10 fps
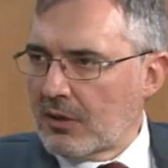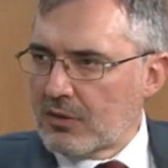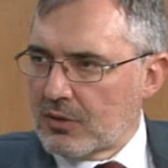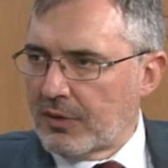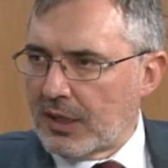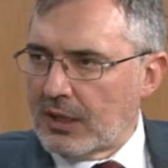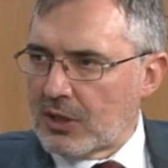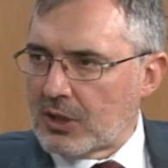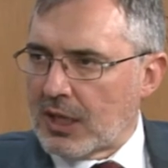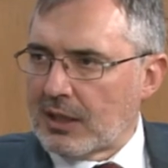
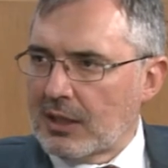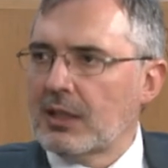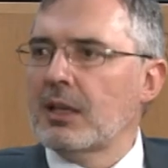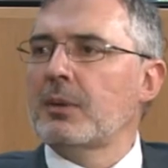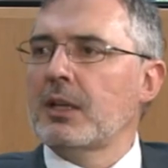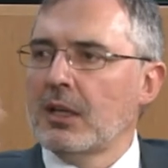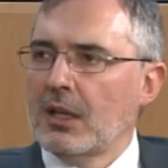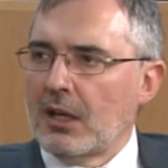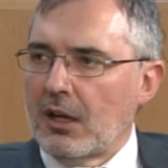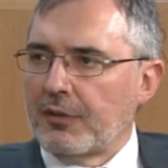souveränen staatlichen Ebene
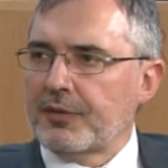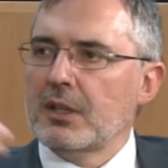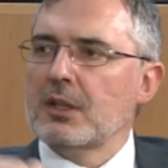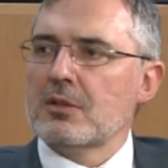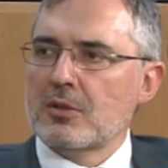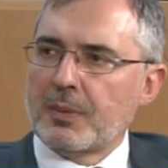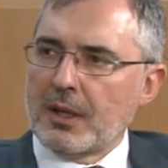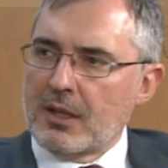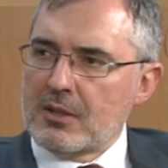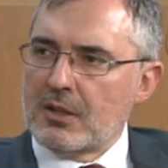auf die
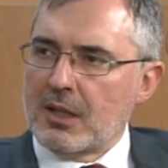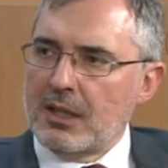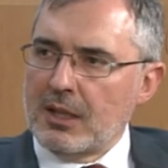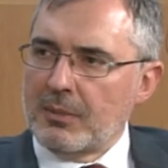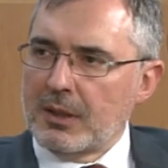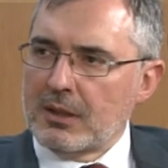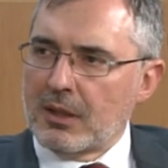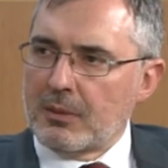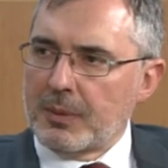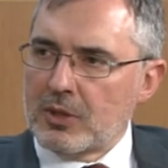supranationale Ebene
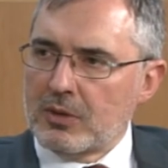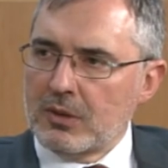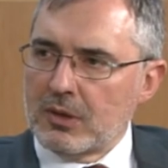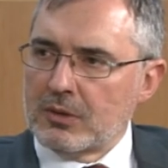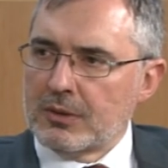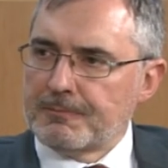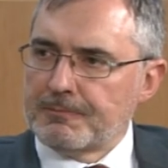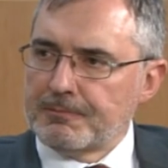der Europäischen Union.